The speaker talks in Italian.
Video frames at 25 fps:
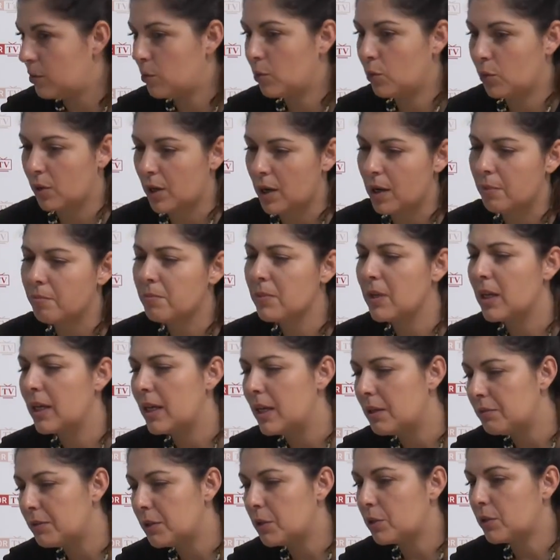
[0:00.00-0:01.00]
Ora,
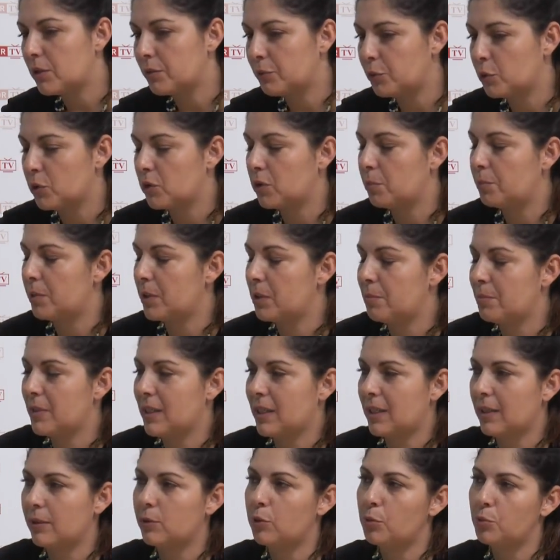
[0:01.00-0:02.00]
è vero che forse per il
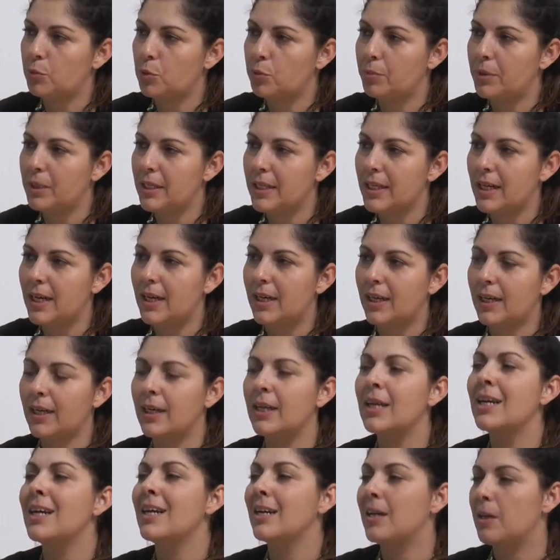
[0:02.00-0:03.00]
mercato
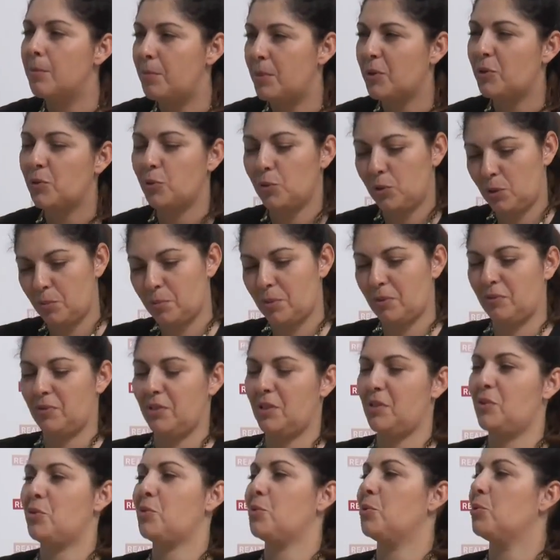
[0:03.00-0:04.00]
immobiliare le persone
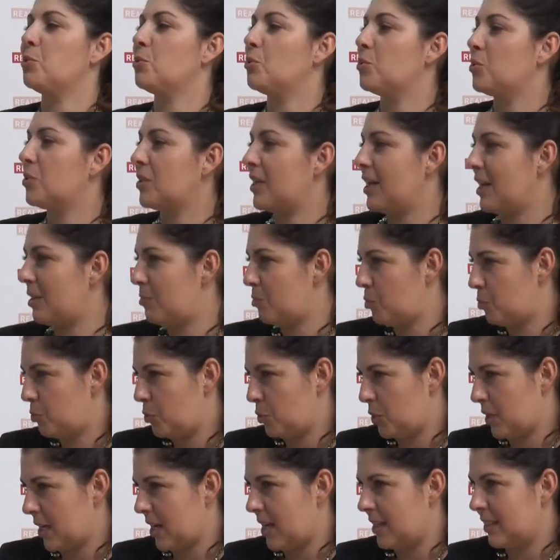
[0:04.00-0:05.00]
preferiscono uno schermo più
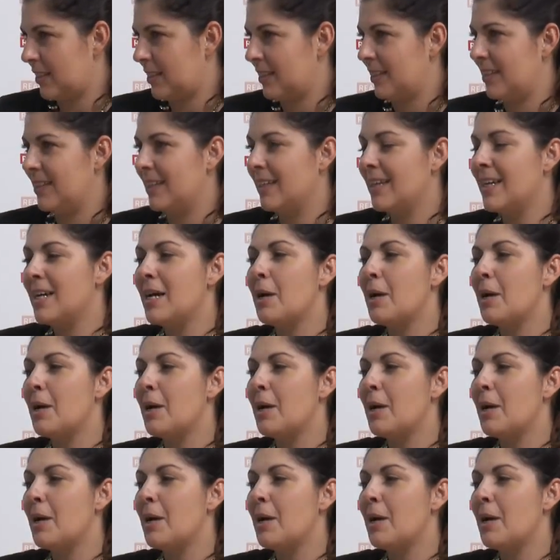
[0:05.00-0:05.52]
grande,